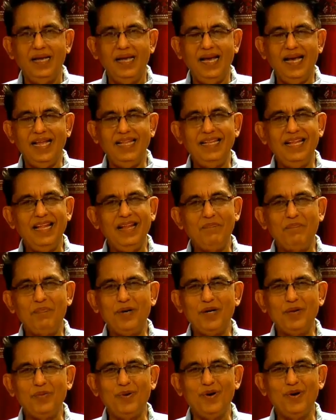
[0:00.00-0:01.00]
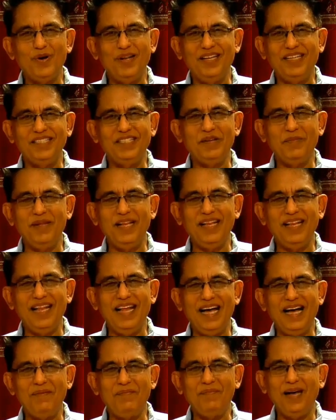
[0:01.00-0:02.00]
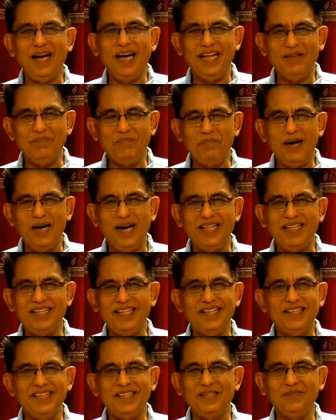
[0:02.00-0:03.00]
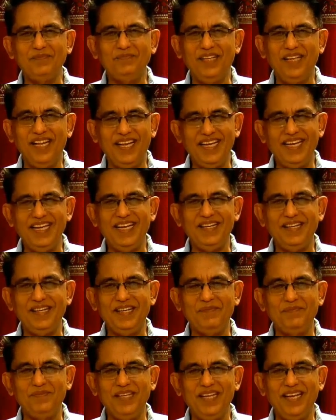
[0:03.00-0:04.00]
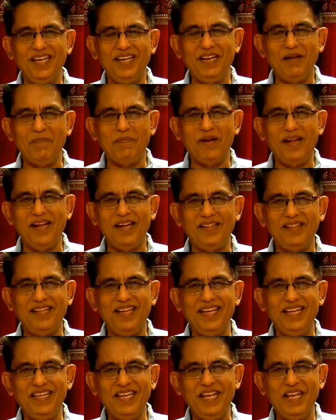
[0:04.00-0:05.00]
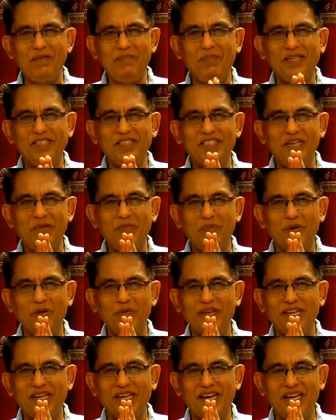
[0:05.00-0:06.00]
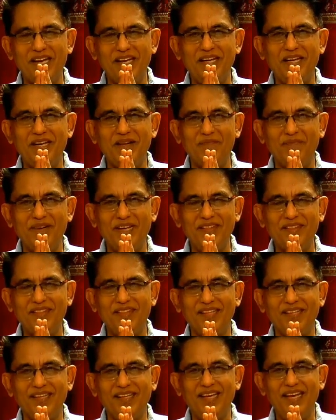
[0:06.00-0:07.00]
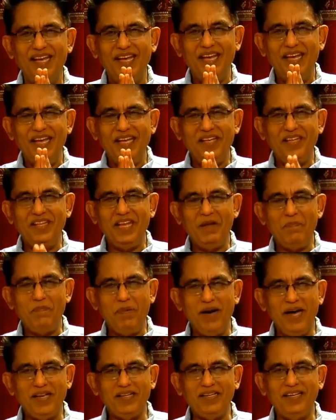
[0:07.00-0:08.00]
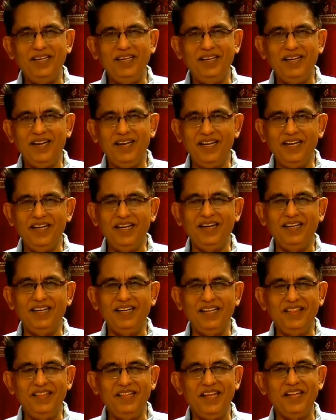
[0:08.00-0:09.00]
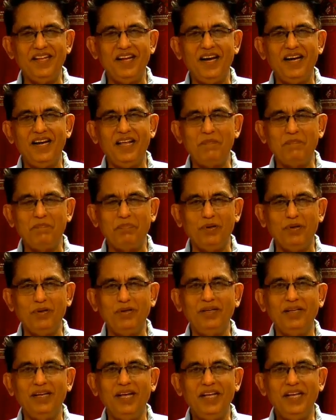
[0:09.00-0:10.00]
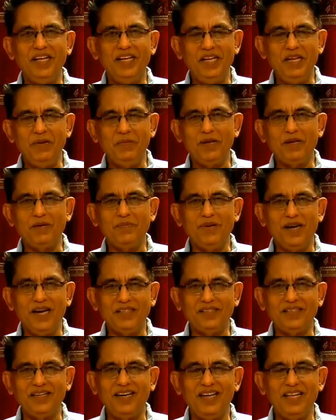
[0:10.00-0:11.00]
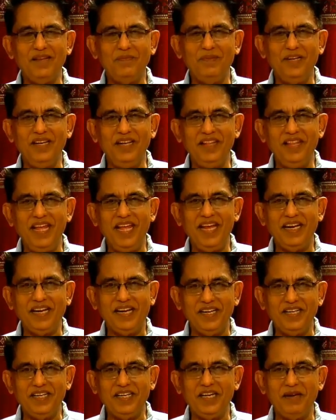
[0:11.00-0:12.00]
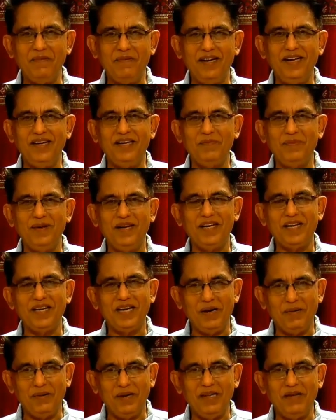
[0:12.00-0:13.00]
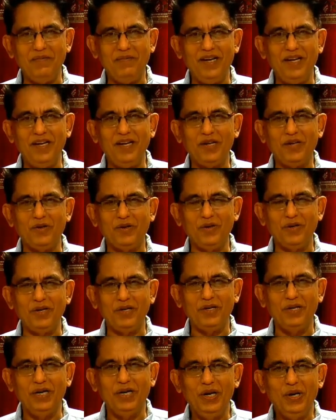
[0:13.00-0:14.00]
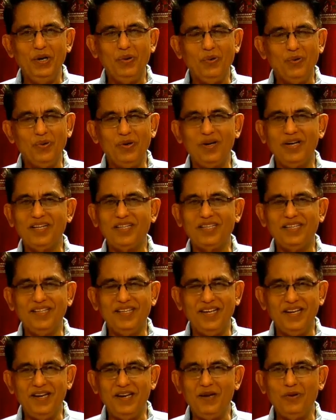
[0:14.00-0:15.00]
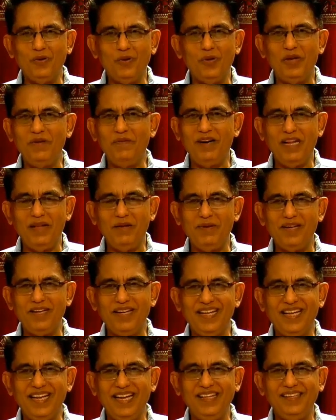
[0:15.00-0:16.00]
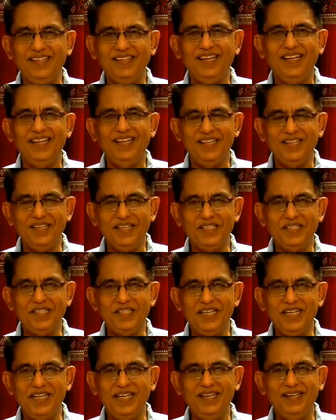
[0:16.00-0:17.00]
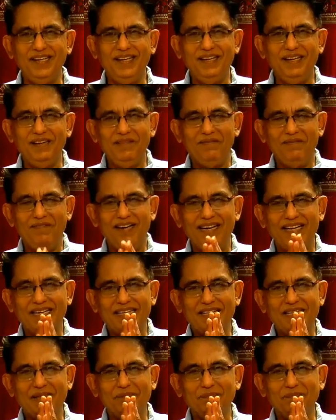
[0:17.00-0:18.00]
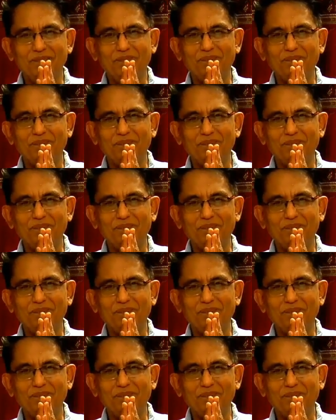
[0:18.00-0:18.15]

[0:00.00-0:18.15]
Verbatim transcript: அல்லல் படுவோர் நெஞ்சமெல்லாம் அன்பால் என்றும் நிறையட்டும் என்ற பிரார்த்தனையை பச்சை புடவைக்காரியிடம் வைத்து இதை பார்க்கின்ற நீங்கள் இந்த நாளைப் போல் இனிவரும் நாட்களையும் இனிதே கழிக்க வேண்டும் என்று அவளை வேண்டிக் கொண்டு உங்களுக்கு நன்றி கூறி விடைபெறுகிறேன் நன்றி வணக்கம்